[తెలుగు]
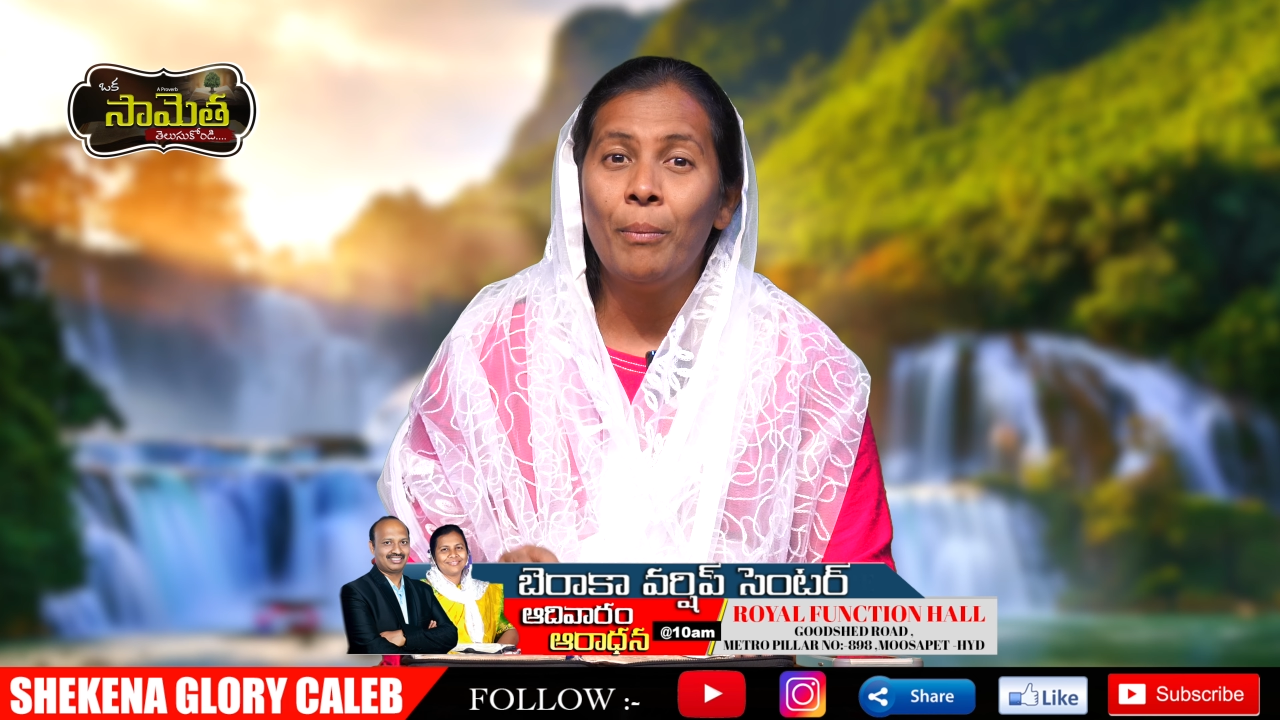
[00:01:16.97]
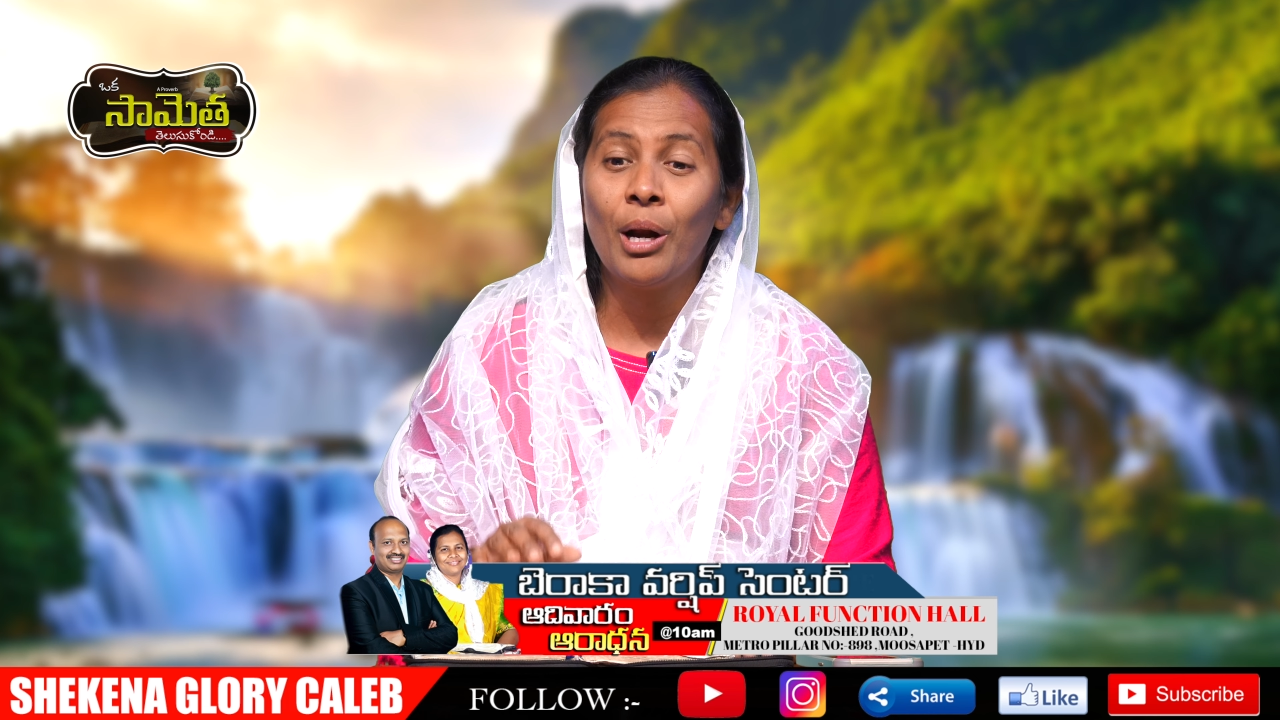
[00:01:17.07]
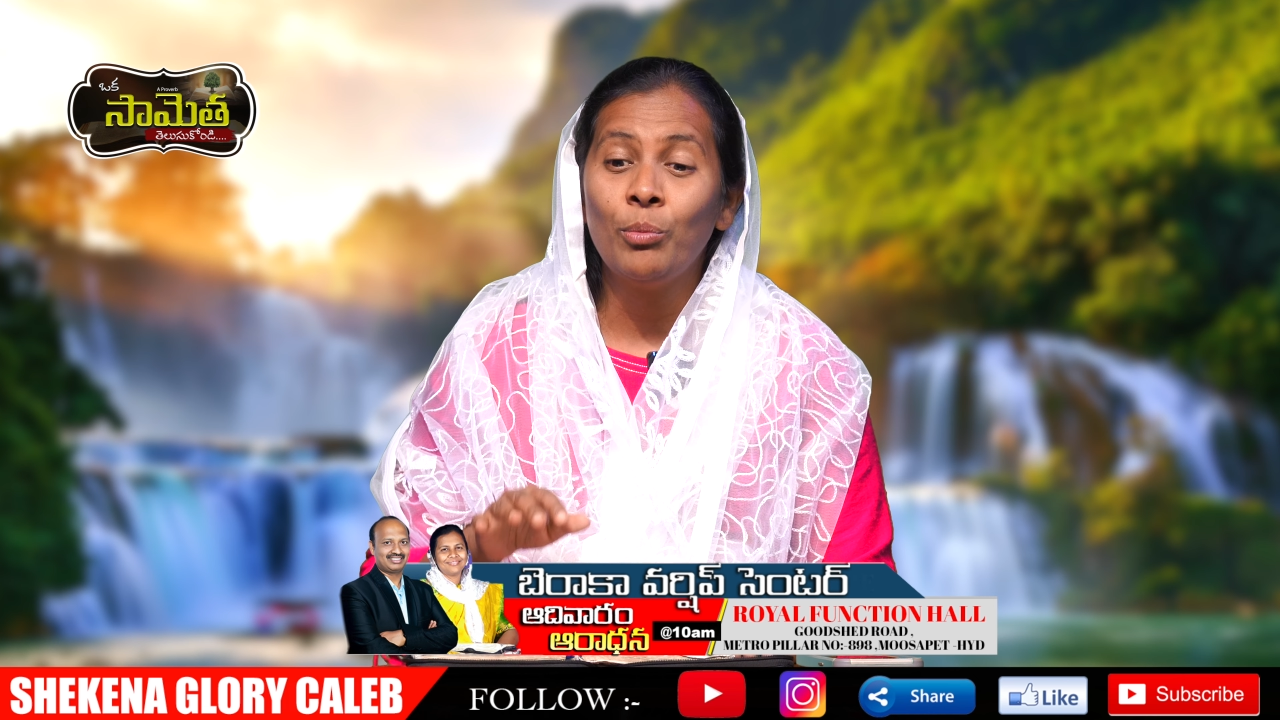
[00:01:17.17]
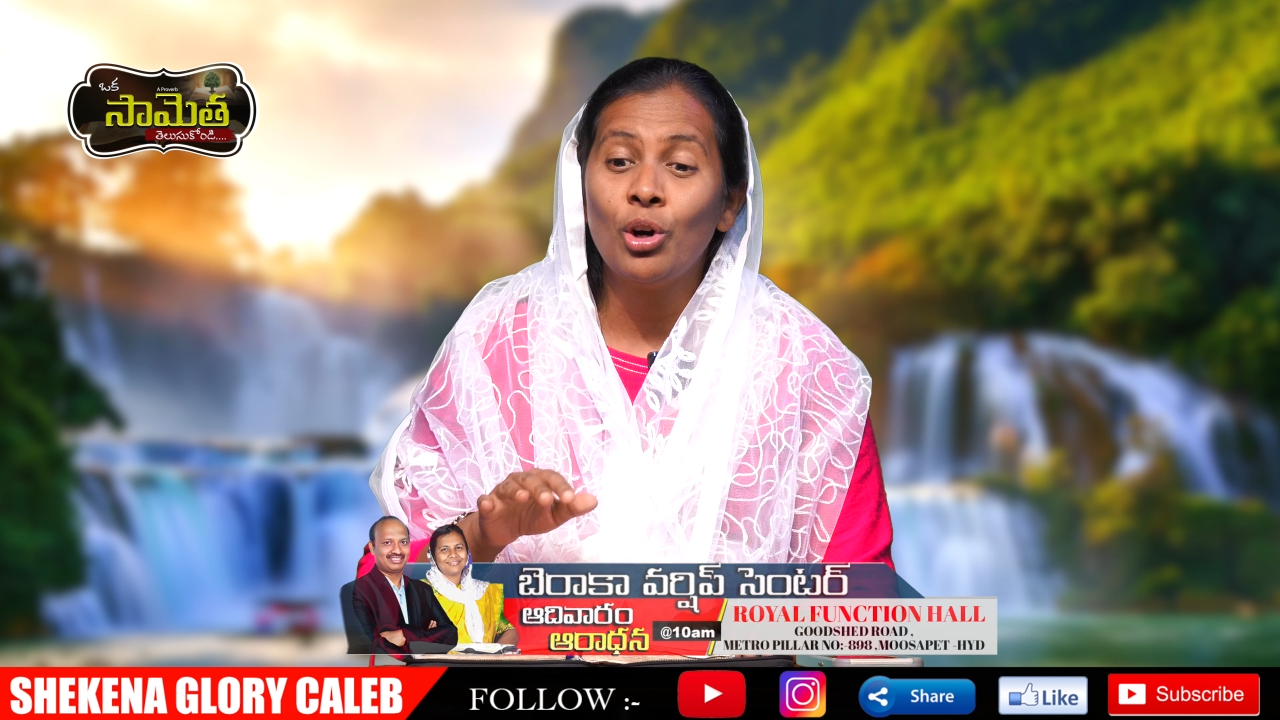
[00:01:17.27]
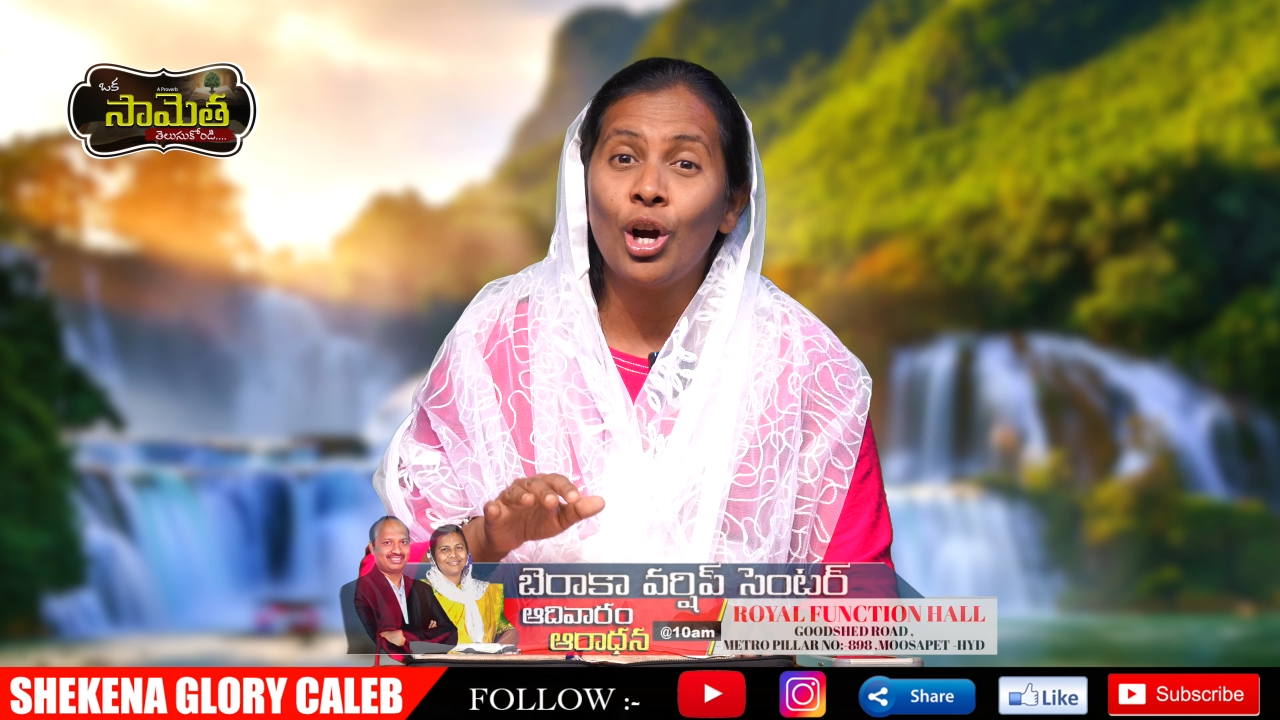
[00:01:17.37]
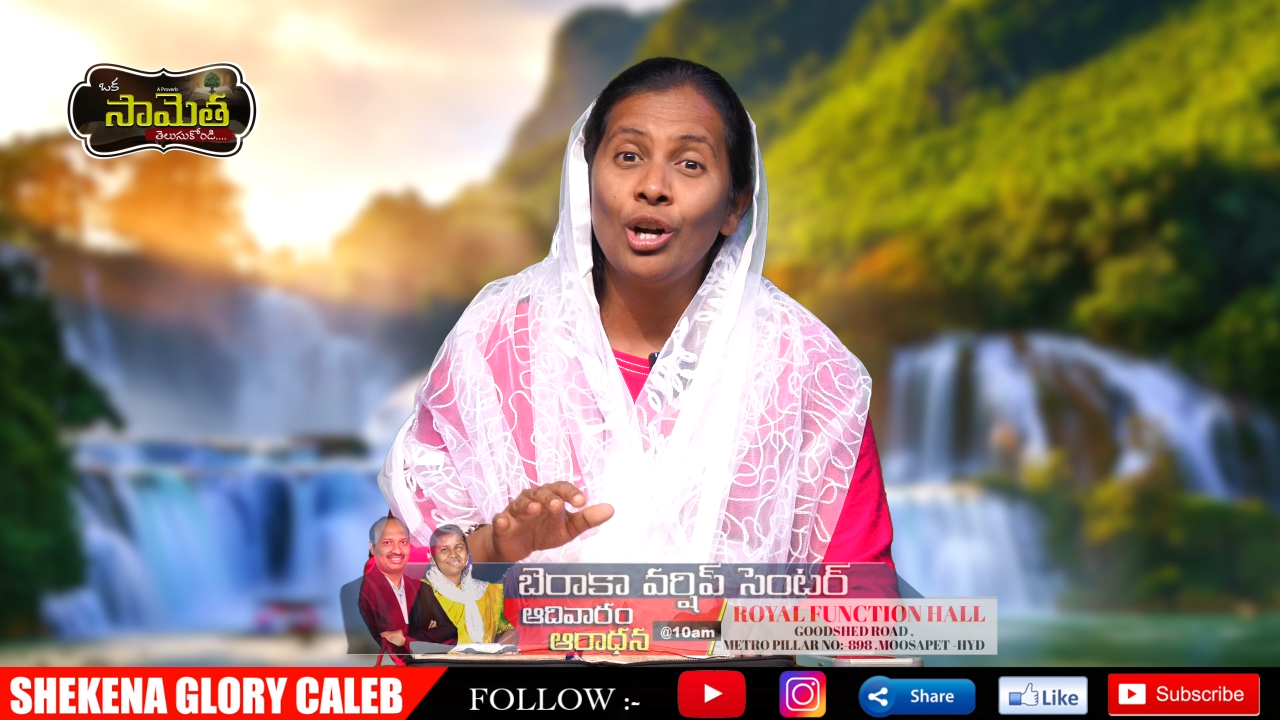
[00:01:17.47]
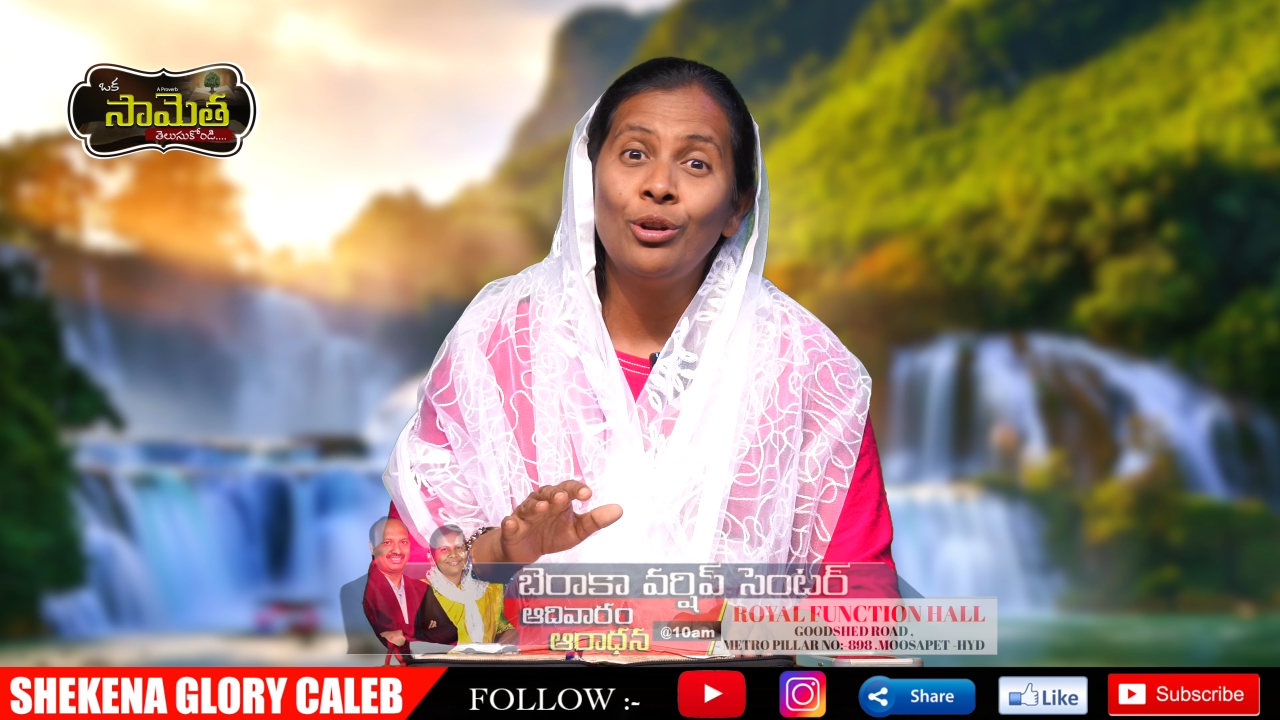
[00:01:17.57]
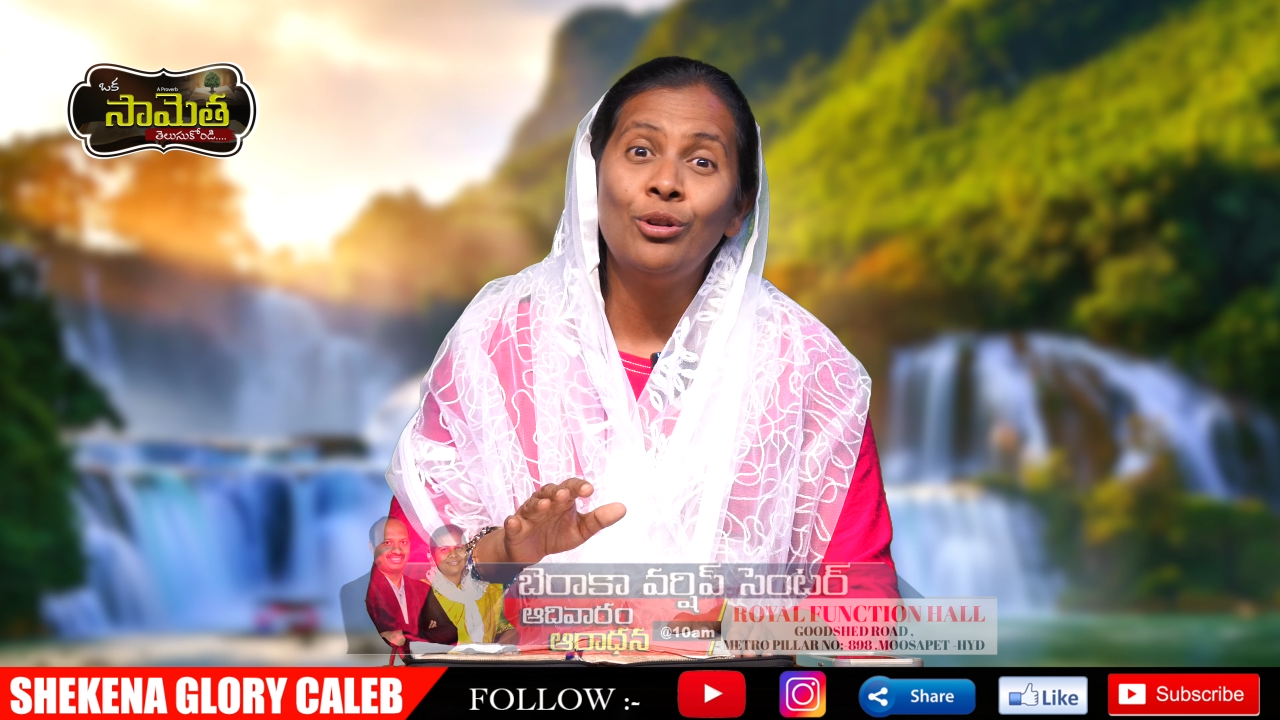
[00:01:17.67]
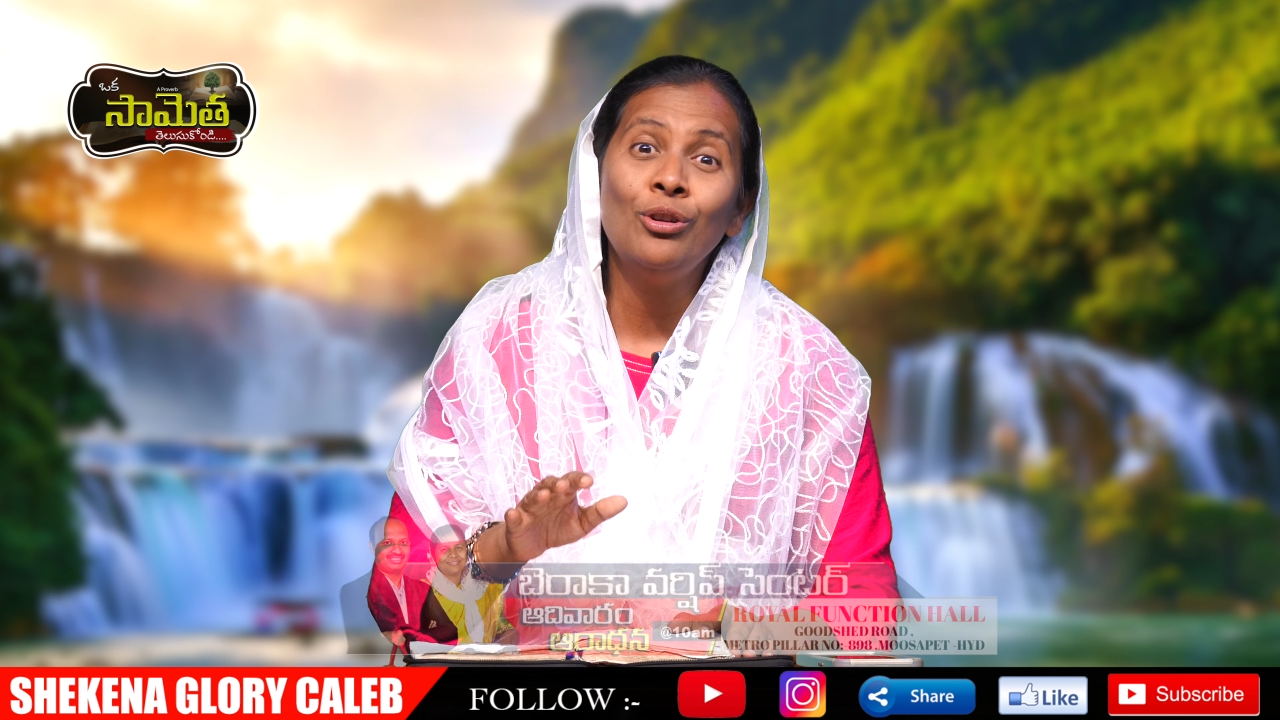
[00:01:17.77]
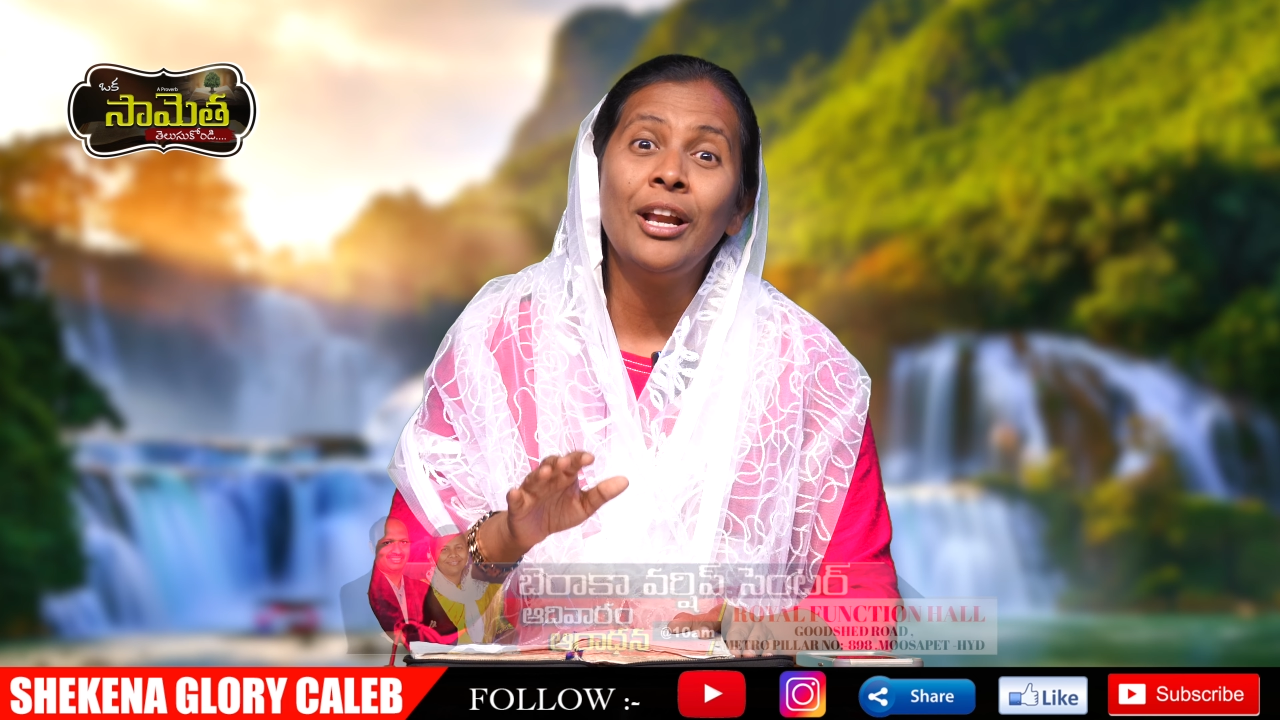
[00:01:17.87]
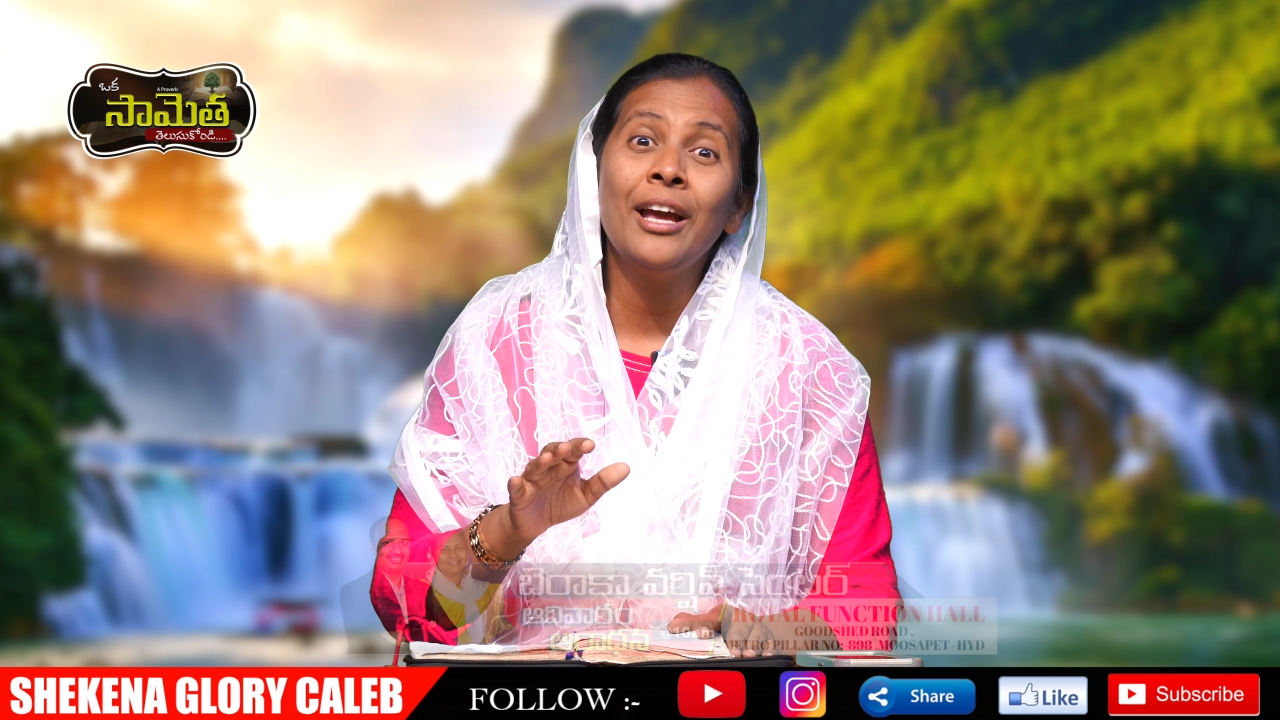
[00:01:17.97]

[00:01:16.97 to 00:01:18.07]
మనము కట్టు